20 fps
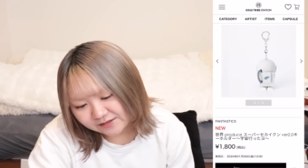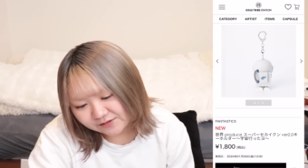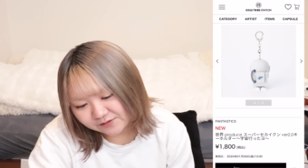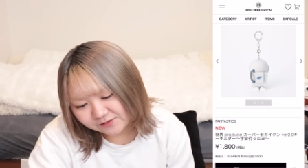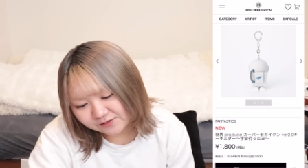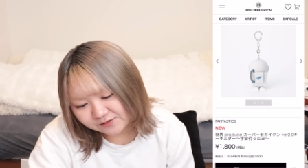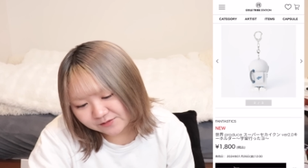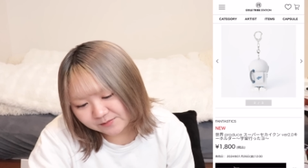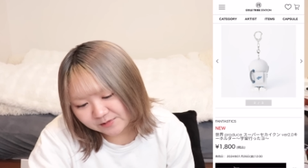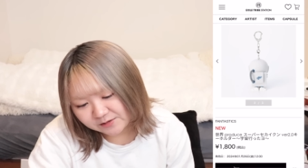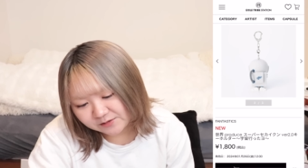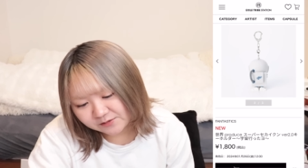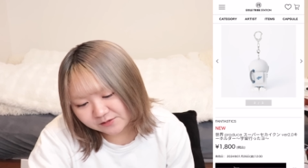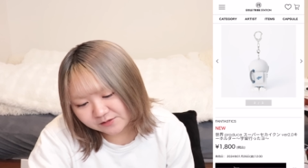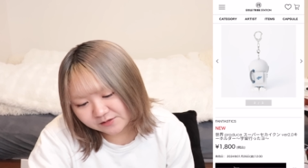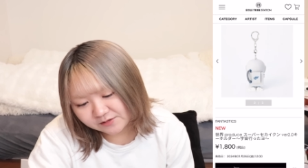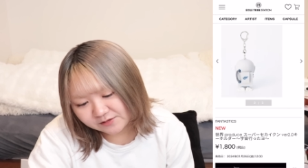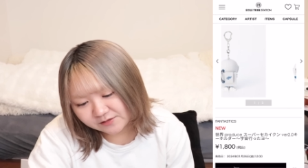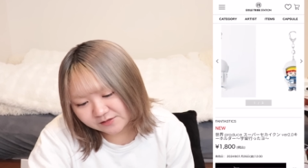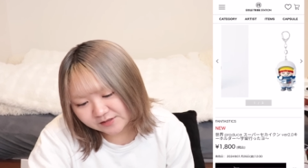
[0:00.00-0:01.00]
あのー、誠
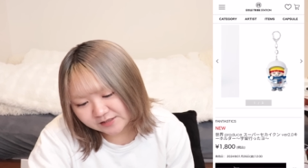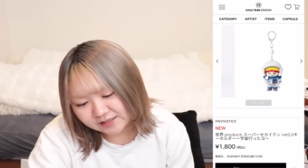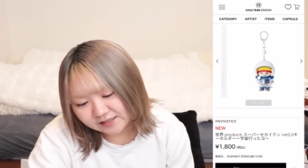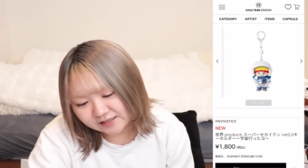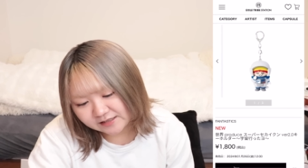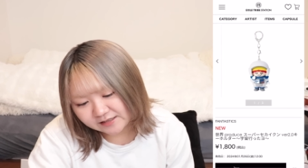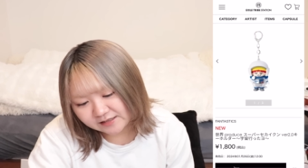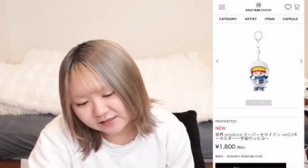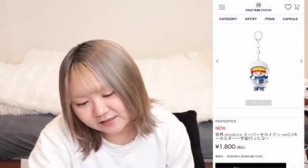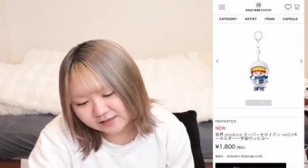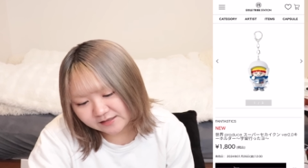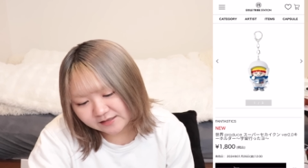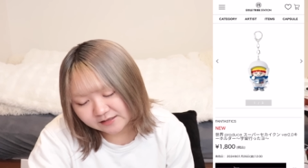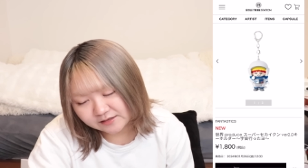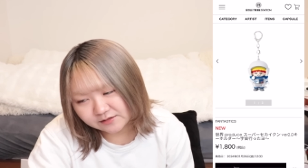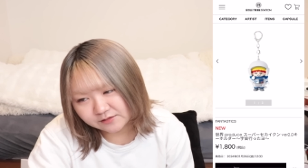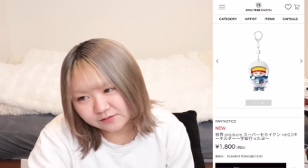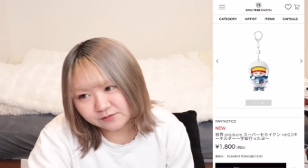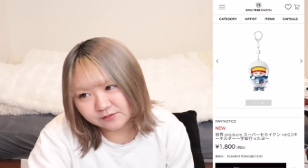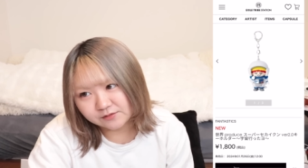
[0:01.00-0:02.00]
くんのさ、
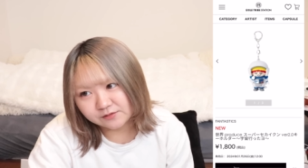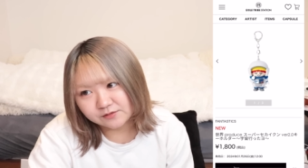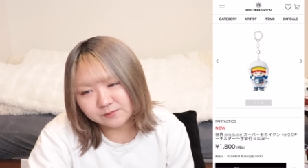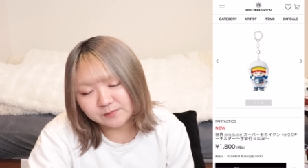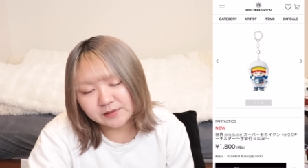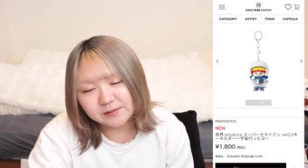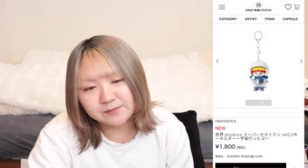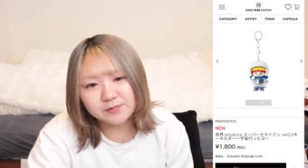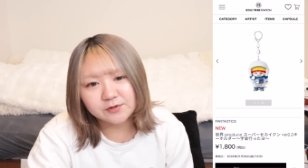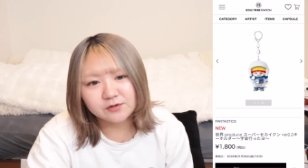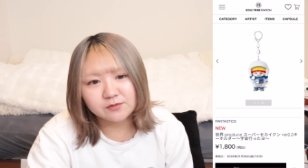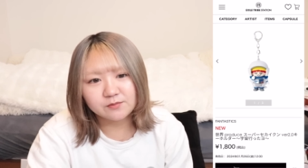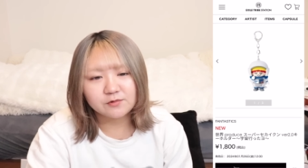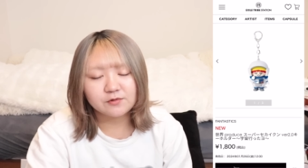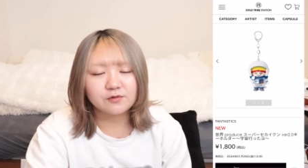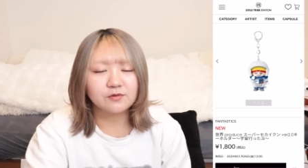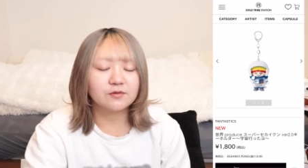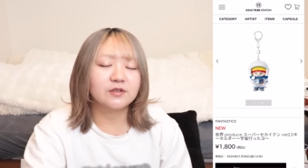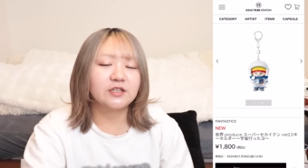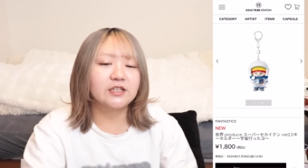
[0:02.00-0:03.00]
あのメンプロ
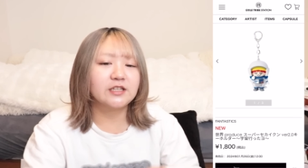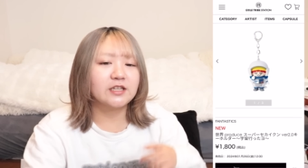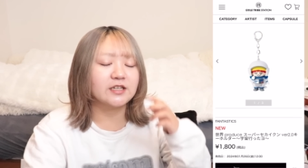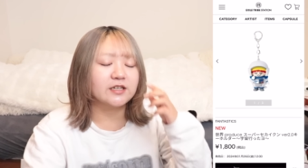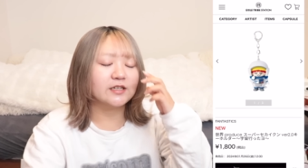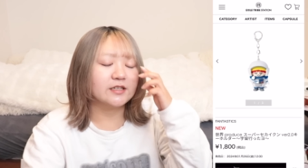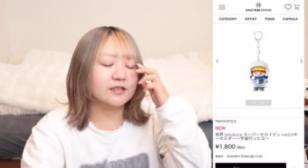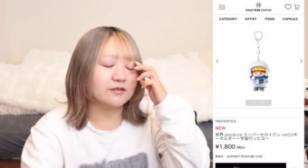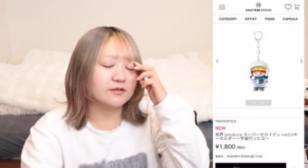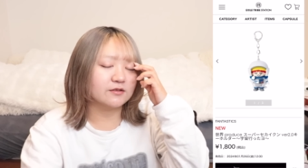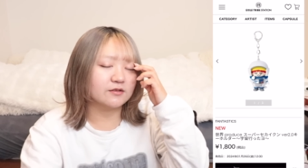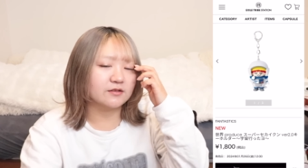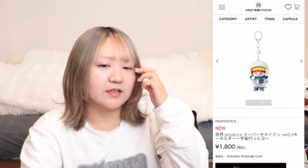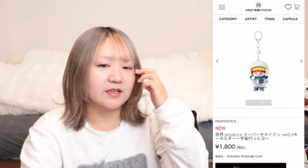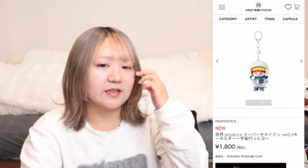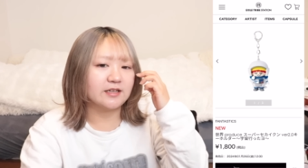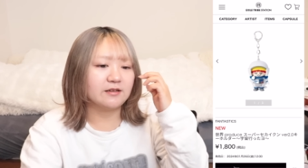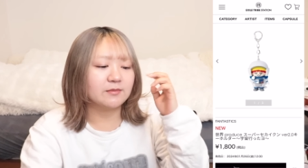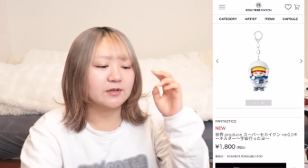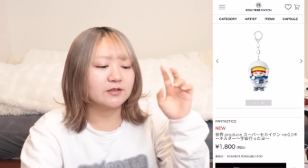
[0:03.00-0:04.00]
も2年連続
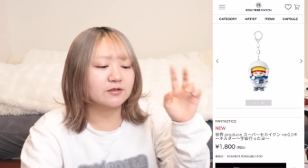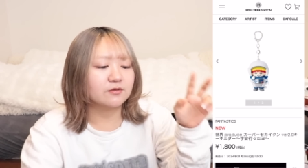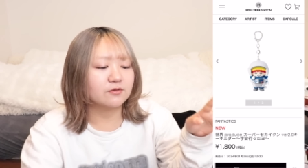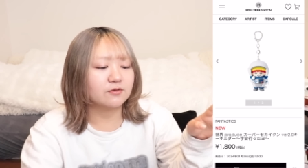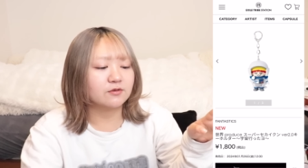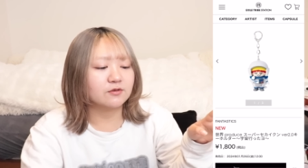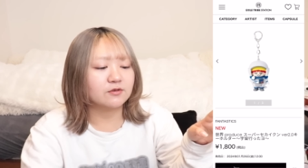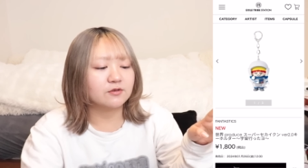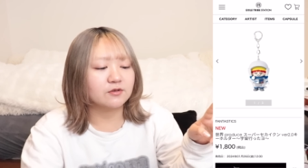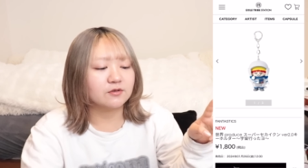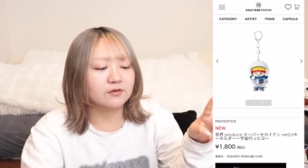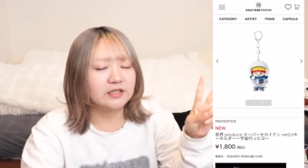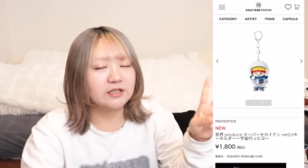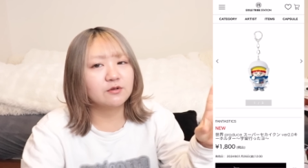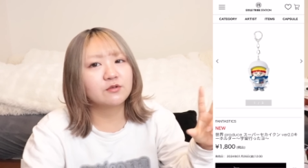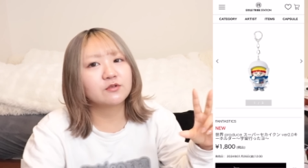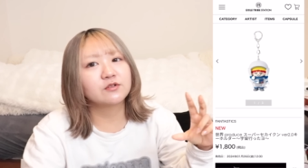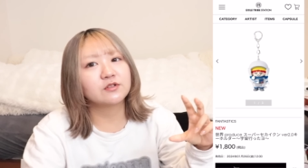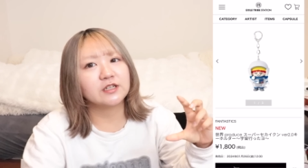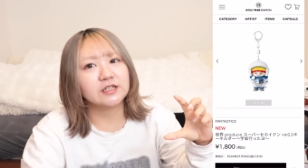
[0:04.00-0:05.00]
で今のところ
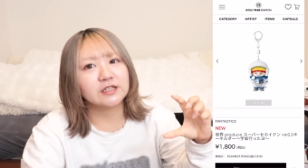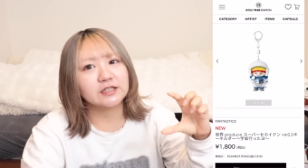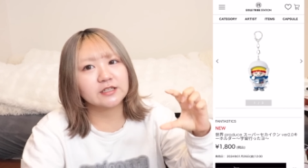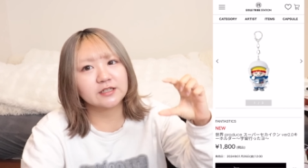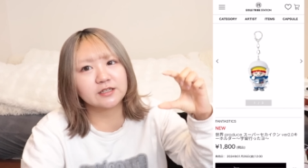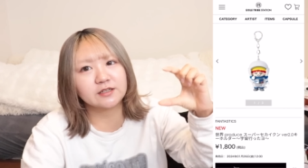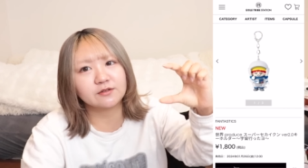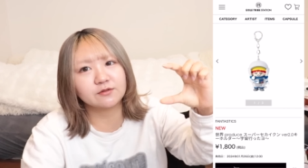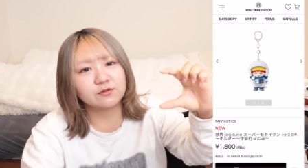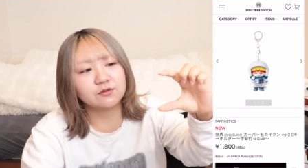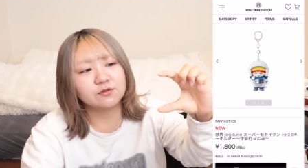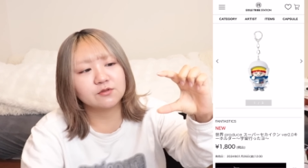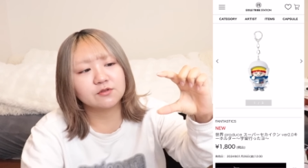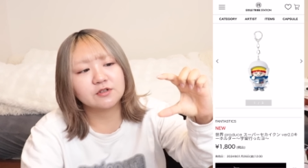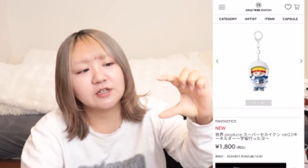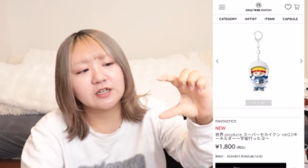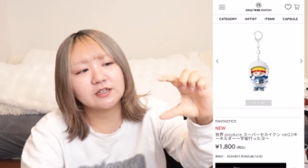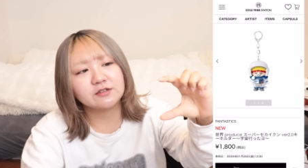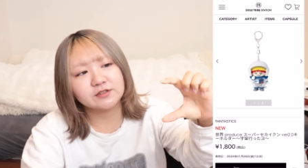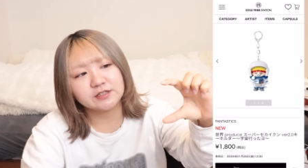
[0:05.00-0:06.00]
キーホルダーなんだけどこの
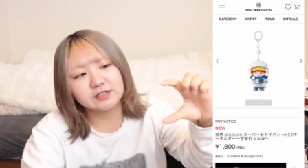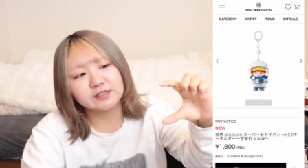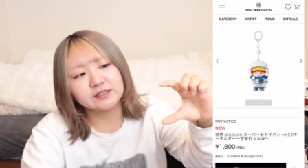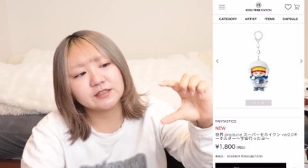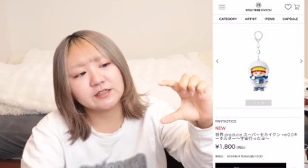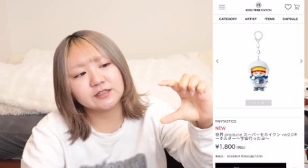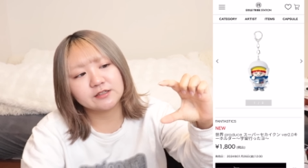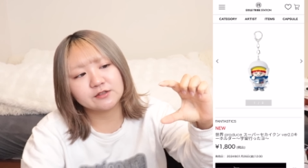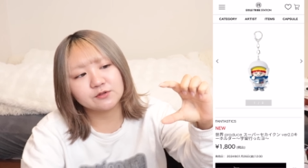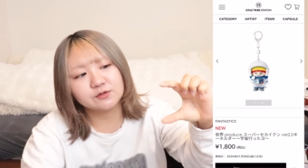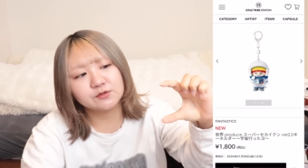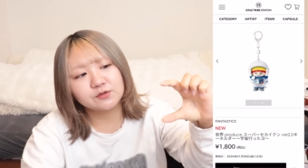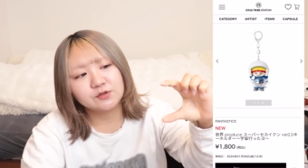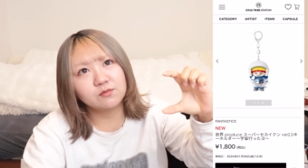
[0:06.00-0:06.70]
ぐらいのサイズ感の